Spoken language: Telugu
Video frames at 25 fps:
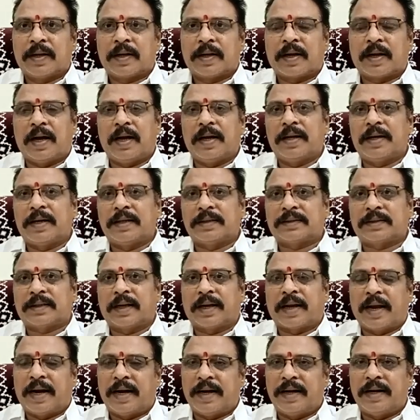కాంగ్రెస్ కి
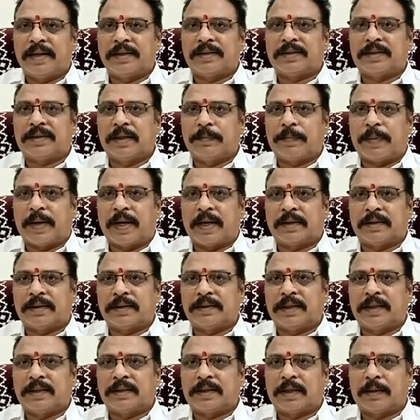హ్యాండ్ ఇచ్చి భారతీయ
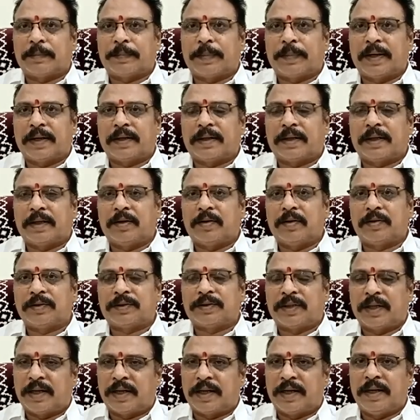జనతా పార్టీలో
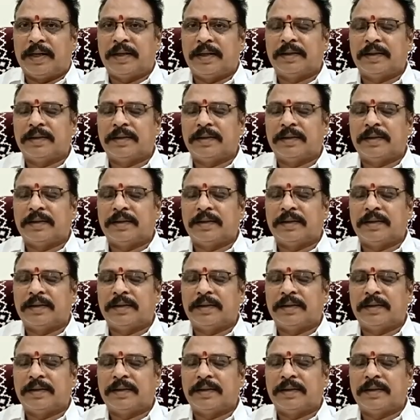చేరి